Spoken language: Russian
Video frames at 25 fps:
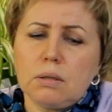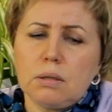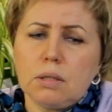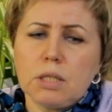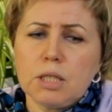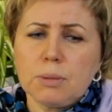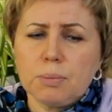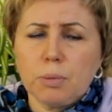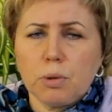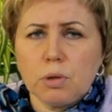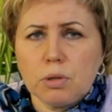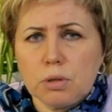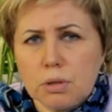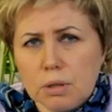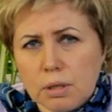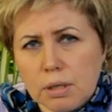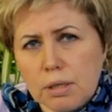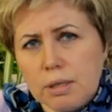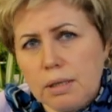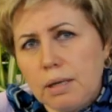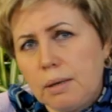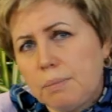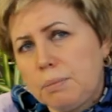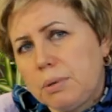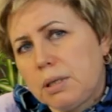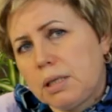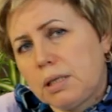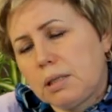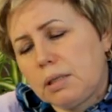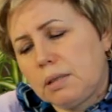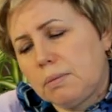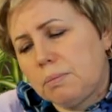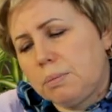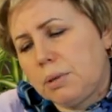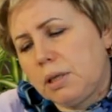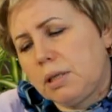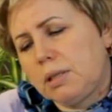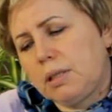используется для
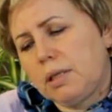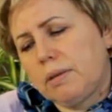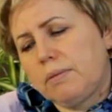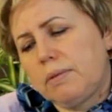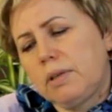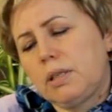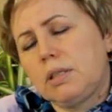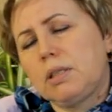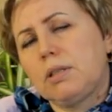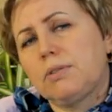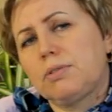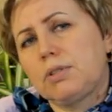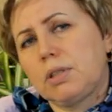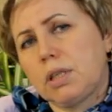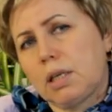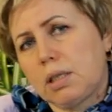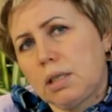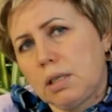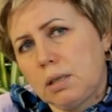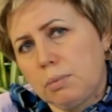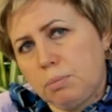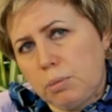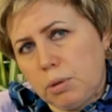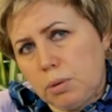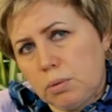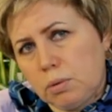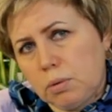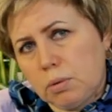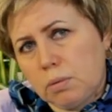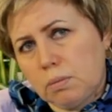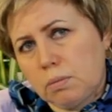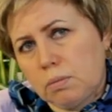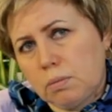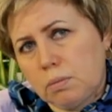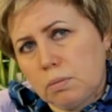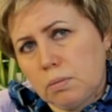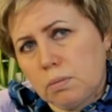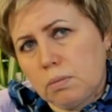приготовления вторых блюд
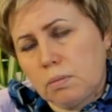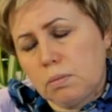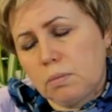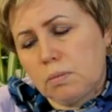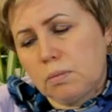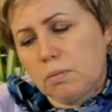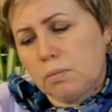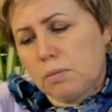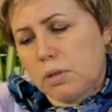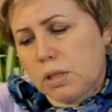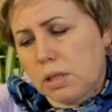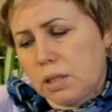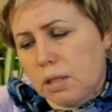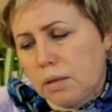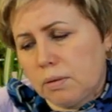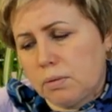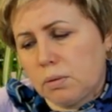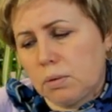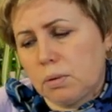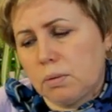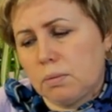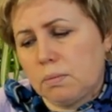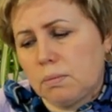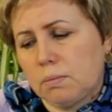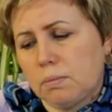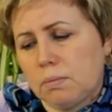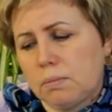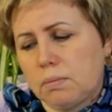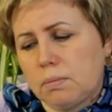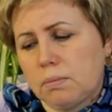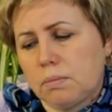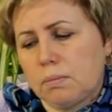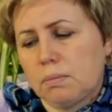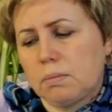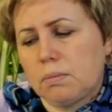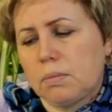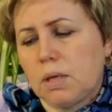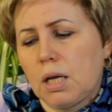в основном.
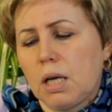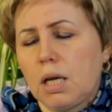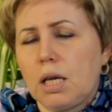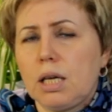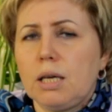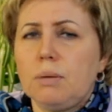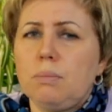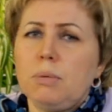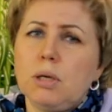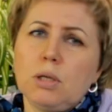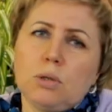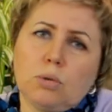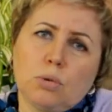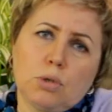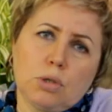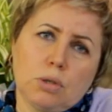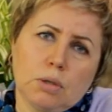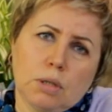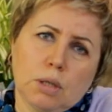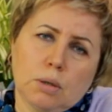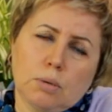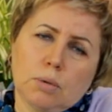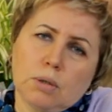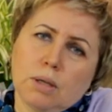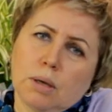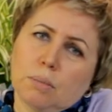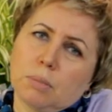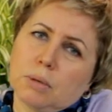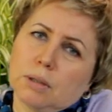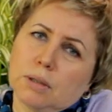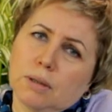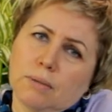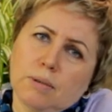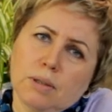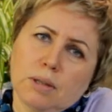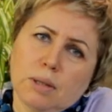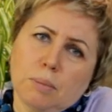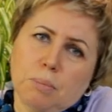Имеет очень такой
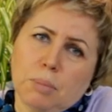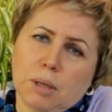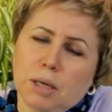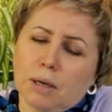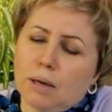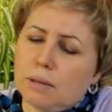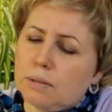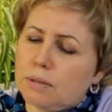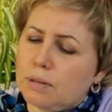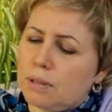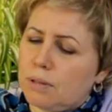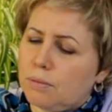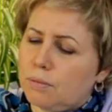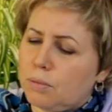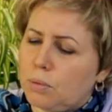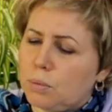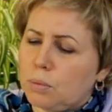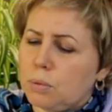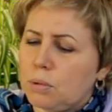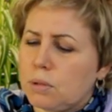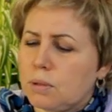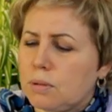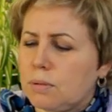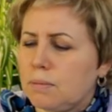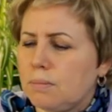необыкновенный пикантный вкус.